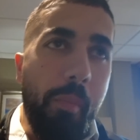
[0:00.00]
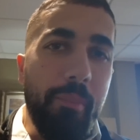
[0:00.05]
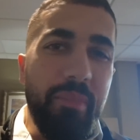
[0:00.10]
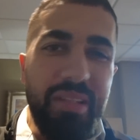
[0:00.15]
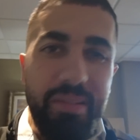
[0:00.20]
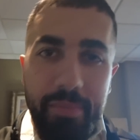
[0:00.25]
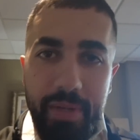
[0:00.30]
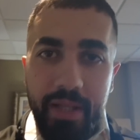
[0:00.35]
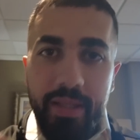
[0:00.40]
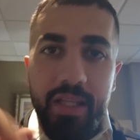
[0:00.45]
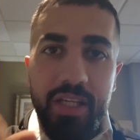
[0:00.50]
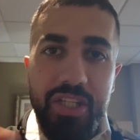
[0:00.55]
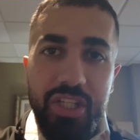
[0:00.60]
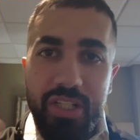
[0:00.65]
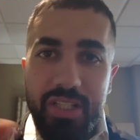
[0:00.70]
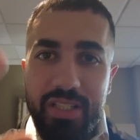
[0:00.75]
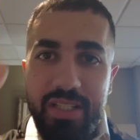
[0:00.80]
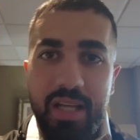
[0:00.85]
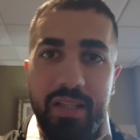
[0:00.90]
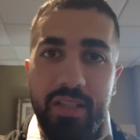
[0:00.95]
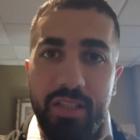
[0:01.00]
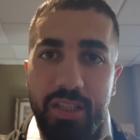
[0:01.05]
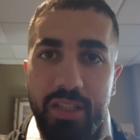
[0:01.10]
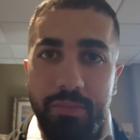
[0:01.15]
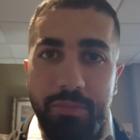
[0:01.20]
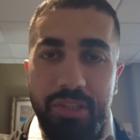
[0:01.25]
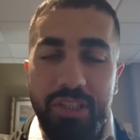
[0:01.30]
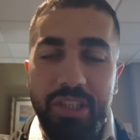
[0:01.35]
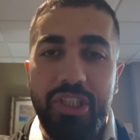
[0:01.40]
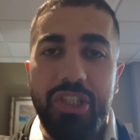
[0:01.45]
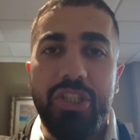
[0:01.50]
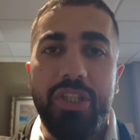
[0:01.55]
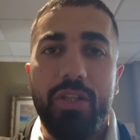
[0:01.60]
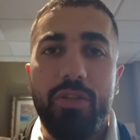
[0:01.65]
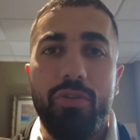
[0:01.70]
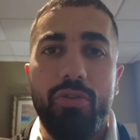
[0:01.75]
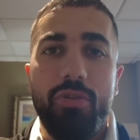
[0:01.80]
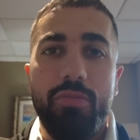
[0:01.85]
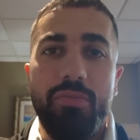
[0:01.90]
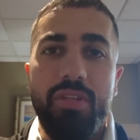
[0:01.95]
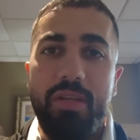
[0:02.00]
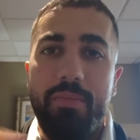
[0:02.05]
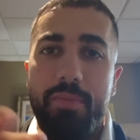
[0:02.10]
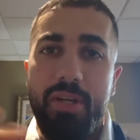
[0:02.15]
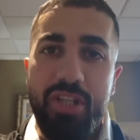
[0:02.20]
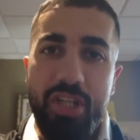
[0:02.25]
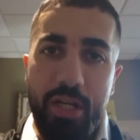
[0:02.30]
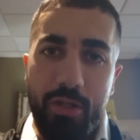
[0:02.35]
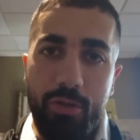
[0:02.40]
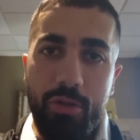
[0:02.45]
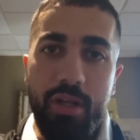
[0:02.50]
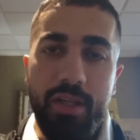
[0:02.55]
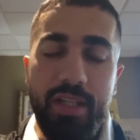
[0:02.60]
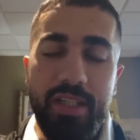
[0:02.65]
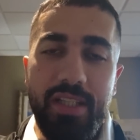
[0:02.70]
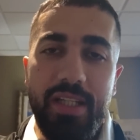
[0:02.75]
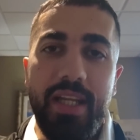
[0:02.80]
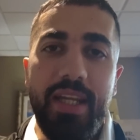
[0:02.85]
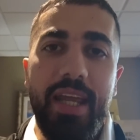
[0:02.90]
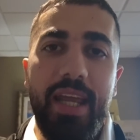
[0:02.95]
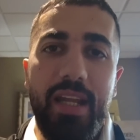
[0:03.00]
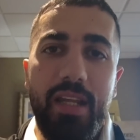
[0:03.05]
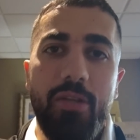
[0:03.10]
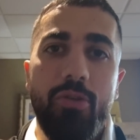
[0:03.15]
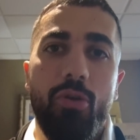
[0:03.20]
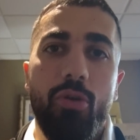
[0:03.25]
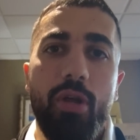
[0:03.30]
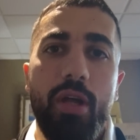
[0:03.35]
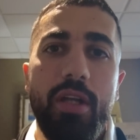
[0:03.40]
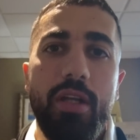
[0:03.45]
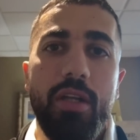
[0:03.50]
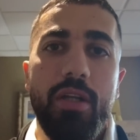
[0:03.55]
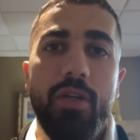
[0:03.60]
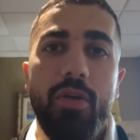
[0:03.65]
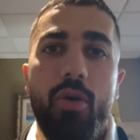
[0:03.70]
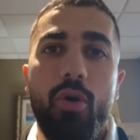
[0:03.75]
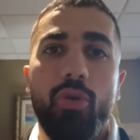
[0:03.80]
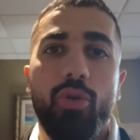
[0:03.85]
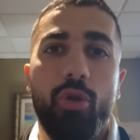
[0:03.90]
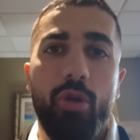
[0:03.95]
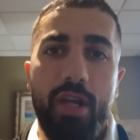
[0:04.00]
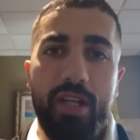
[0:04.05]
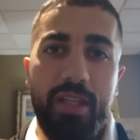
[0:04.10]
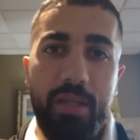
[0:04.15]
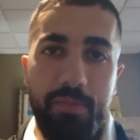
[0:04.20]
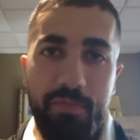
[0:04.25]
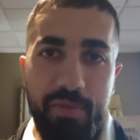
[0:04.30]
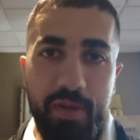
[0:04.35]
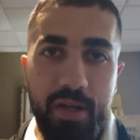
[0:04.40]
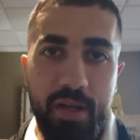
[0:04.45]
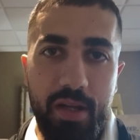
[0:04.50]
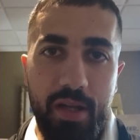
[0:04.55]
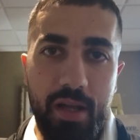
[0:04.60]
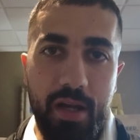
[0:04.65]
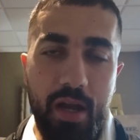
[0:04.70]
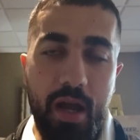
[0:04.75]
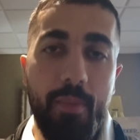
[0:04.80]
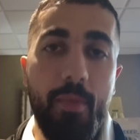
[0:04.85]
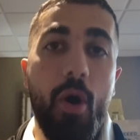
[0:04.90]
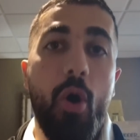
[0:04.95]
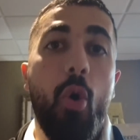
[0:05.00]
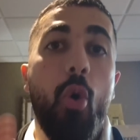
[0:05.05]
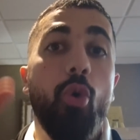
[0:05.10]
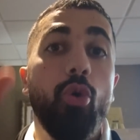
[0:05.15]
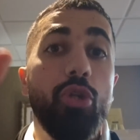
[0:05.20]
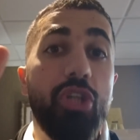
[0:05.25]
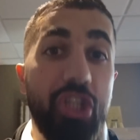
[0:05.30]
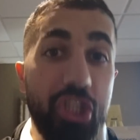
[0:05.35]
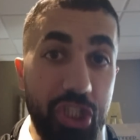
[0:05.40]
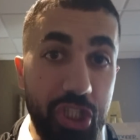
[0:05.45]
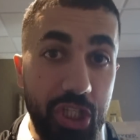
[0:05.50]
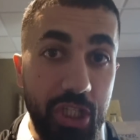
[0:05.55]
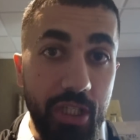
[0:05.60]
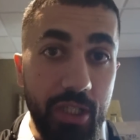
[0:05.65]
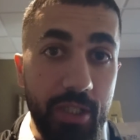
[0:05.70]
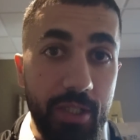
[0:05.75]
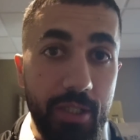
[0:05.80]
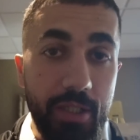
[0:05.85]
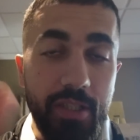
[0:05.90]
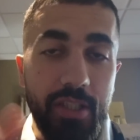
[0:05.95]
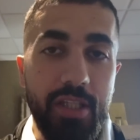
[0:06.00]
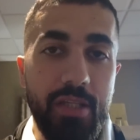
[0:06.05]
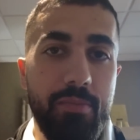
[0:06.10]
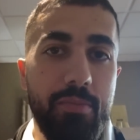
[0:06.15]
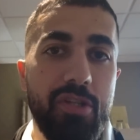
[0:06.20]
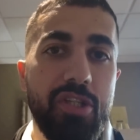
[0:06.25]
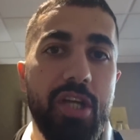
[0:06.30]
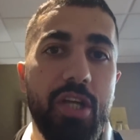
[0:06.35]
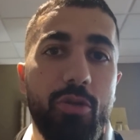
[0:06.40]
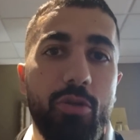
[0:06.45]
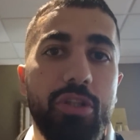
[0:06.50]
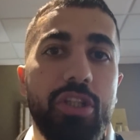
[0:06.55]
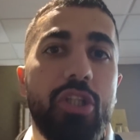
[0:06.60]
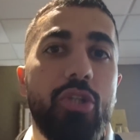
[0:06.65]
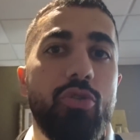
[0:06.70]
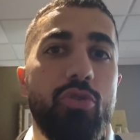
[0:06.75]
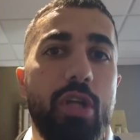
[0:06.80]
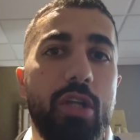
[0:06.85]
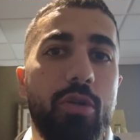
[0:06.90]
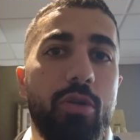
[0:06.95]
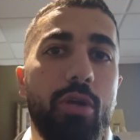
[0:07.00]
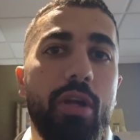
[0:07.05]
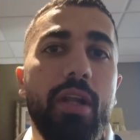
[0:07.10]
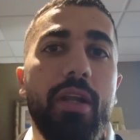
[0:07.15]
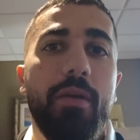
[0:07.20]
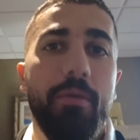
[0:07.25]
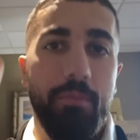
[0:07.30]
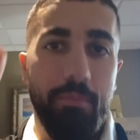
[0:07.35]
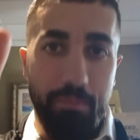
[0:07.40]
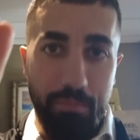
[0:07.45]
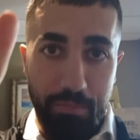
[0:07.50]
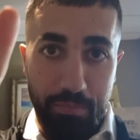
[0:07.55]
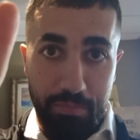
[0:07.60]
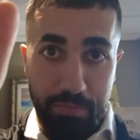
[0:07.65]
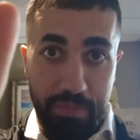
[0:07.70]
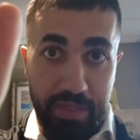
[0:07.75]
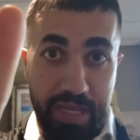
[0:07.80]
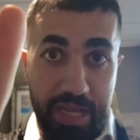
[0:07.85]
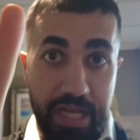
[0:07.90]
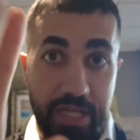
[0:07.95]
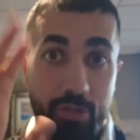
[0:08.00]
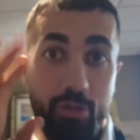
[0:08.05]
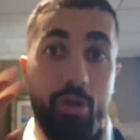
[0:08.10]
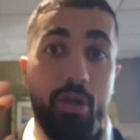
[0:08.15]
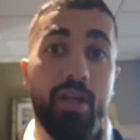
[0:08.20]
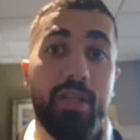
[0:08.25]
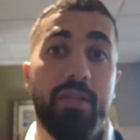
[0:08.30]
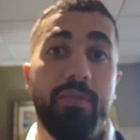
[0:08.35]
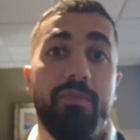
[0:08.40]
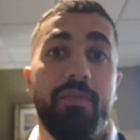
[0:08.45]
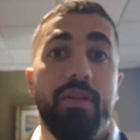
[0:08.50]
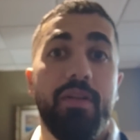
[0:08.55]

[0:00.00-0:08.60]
Bilmeyenler için kısa anlatayım. 2 kişi atıyorum 25'er dolar yeseler 50 dolar 10 dolar tip verirler. Ama 10 kişi 25'er dolar 250 dolar 50 dolar tip